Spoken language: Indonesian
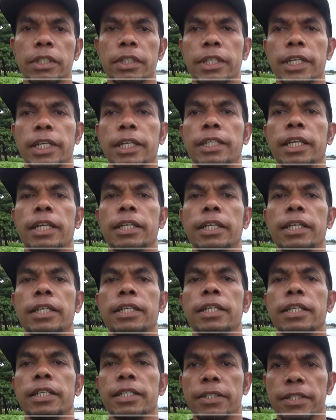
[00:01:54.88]
dia ya ketanya
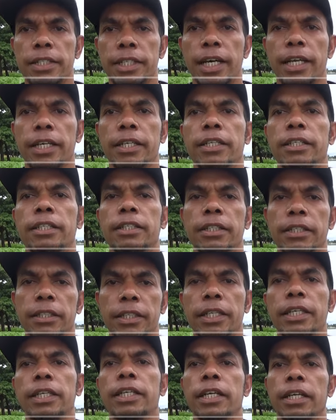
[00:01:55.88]
si dari
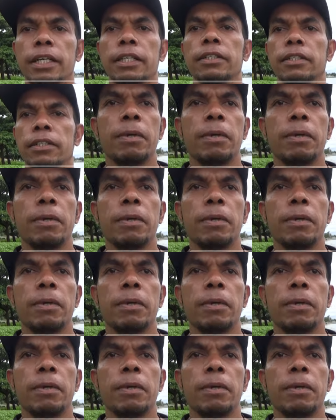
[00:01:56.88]
diri dan